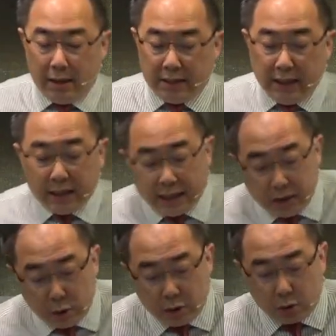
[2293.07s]
结
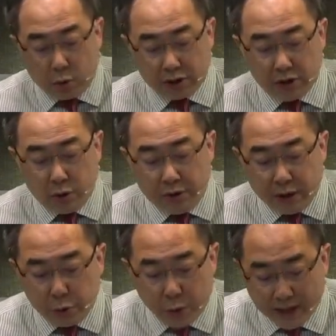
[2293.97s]
更多的果子有一个
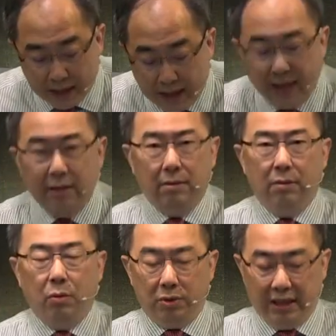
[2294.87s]
原因
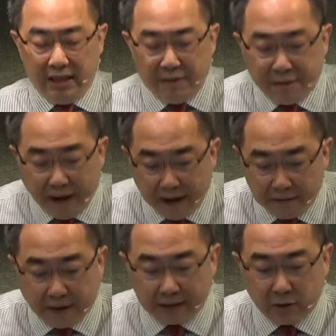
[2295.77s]
或者一个方
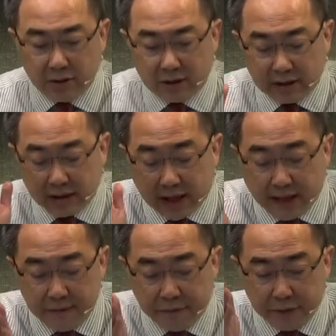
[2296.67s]
法，就是
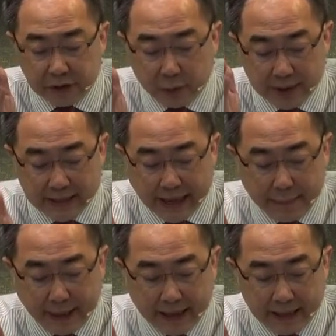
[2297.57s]
天赋这位栽
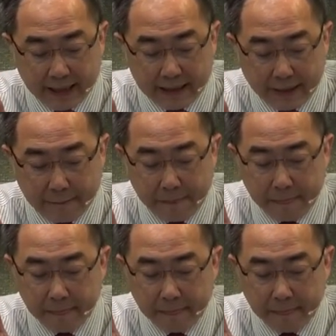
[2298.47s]
培的人